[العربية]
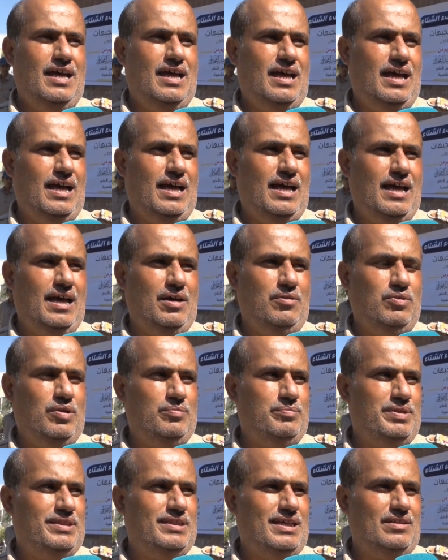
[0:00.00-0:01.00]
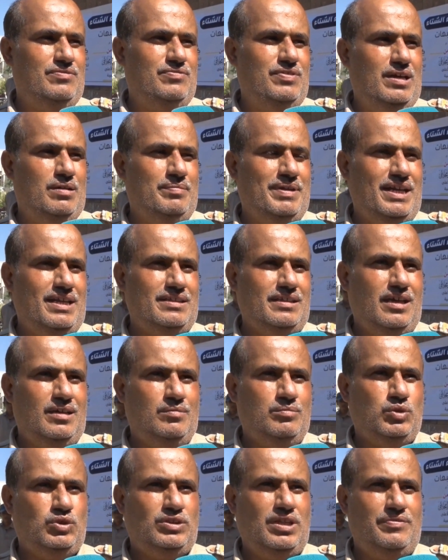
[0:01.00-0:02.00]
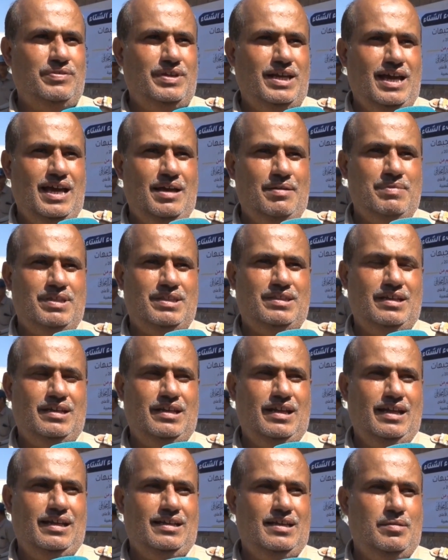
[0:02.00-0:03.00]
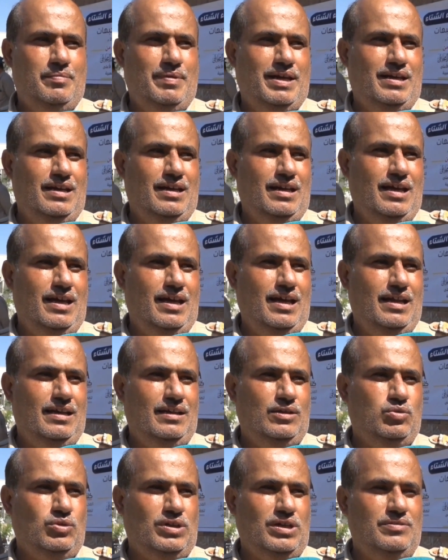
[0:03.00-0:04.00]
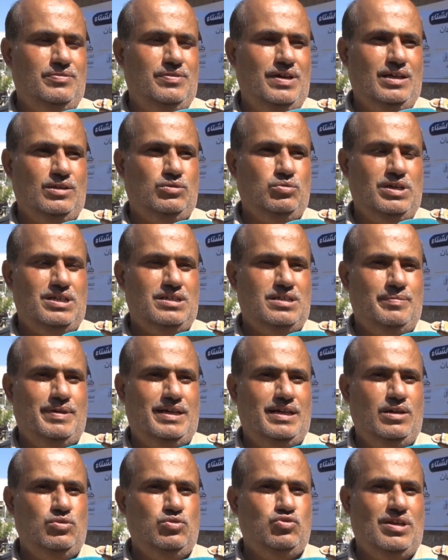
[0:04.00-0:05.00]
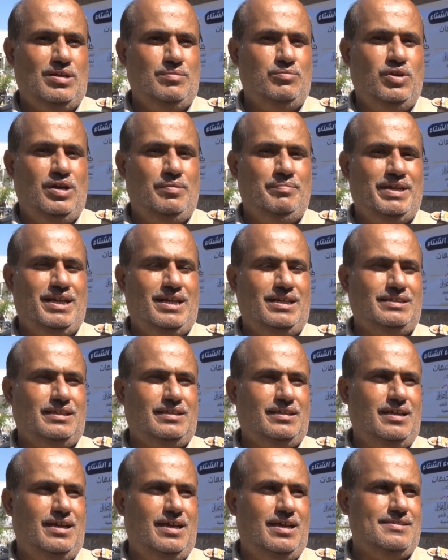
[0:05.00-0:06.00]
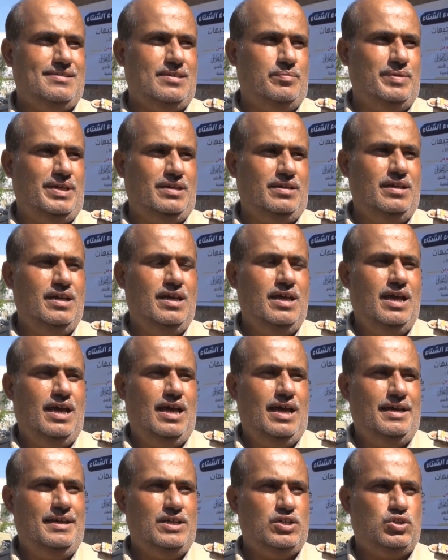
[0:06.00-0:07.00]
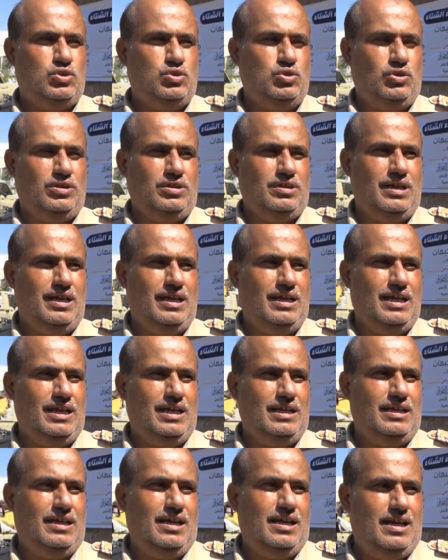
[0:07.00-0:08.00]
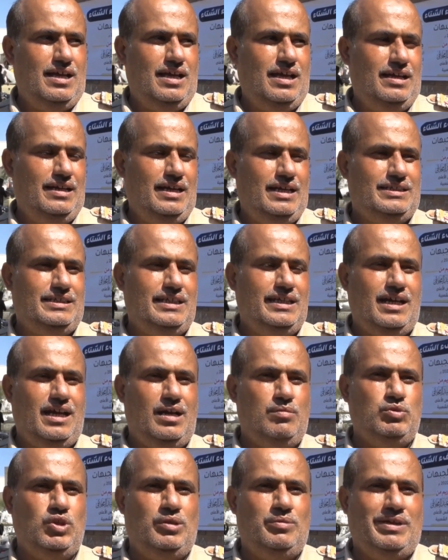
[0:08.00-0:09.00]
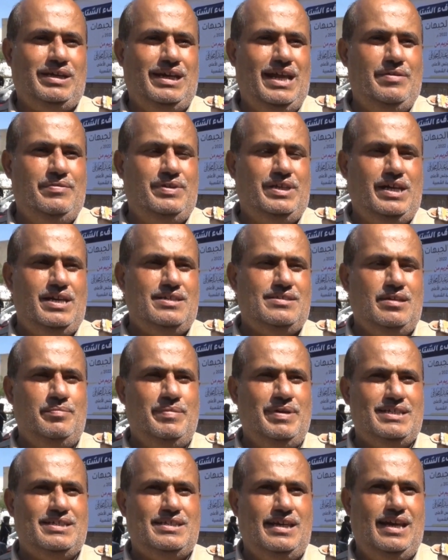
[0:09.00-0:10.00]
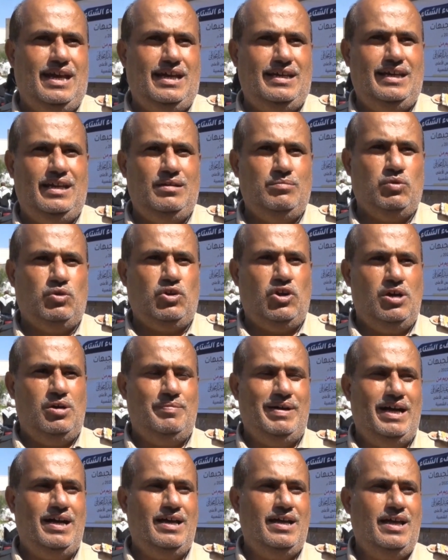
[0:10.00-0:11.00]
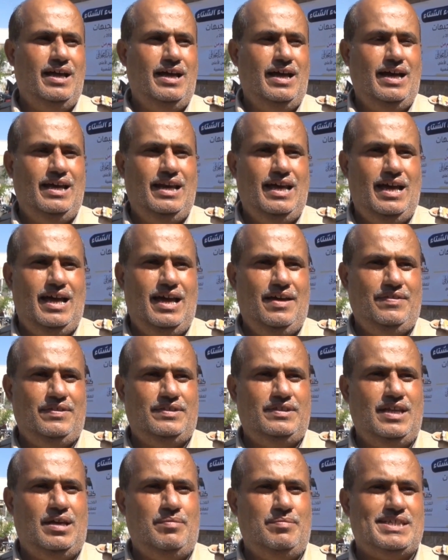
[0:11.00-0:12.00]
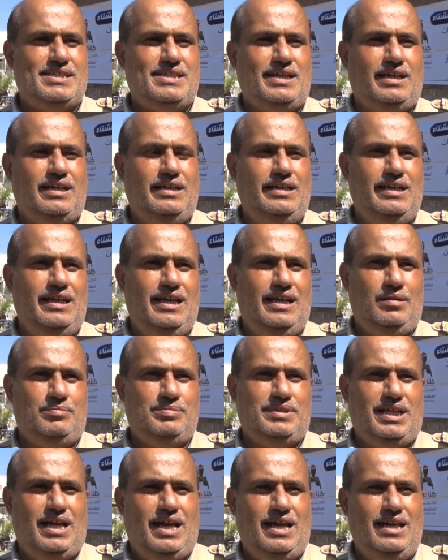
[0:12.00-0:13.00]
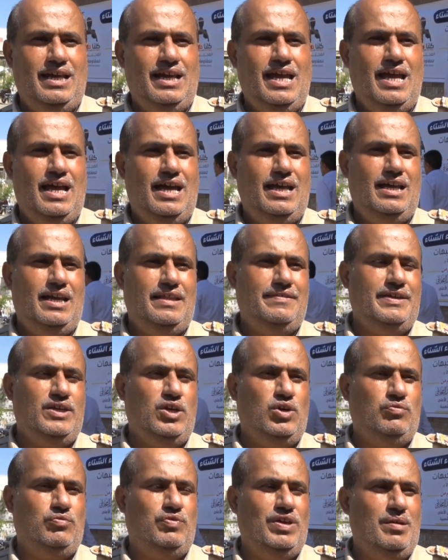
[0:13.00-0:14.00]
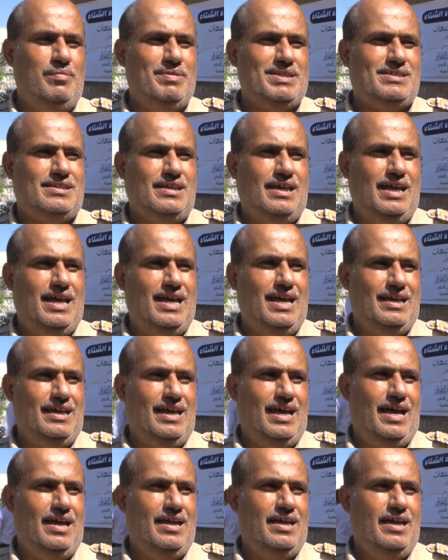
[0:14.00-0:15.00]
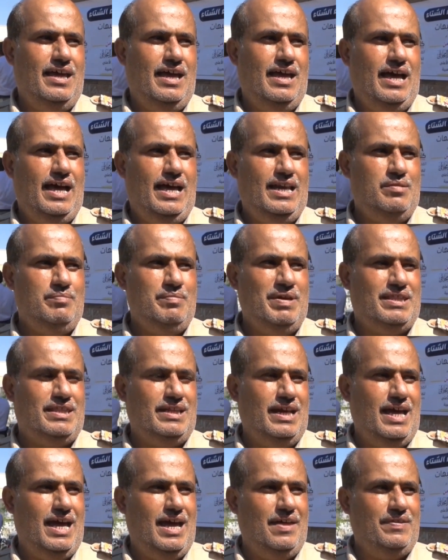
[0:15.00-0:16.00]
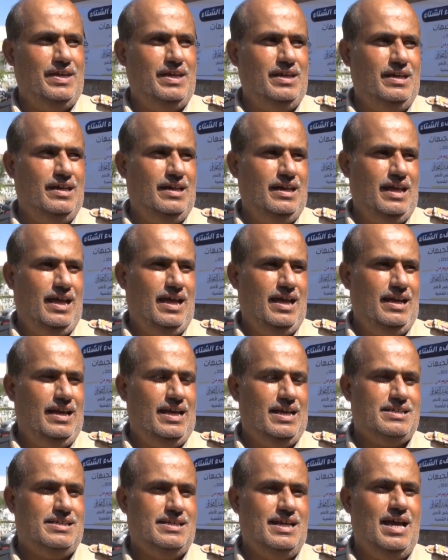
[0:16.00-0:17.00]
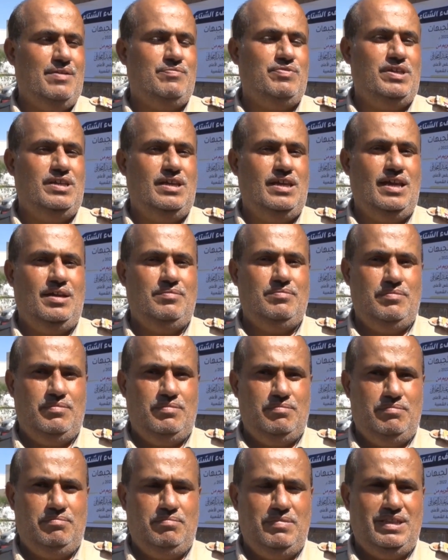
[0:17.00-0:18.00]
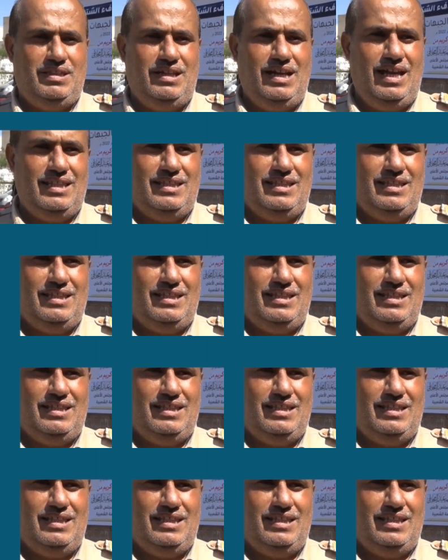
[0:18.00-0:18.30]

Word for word: آه، وبالذات في المناطق المرتفعة مثل جبل الكريفات وجبل لوزم ومناطق صبر آه، نشكر الشيخ حمود المخلافي رئيس المجلس الأعلى للمقاومة على هذا الدعم السخي للأبطال الذين هم في أمس الحاجة لمثل هذه الأشياء في مثل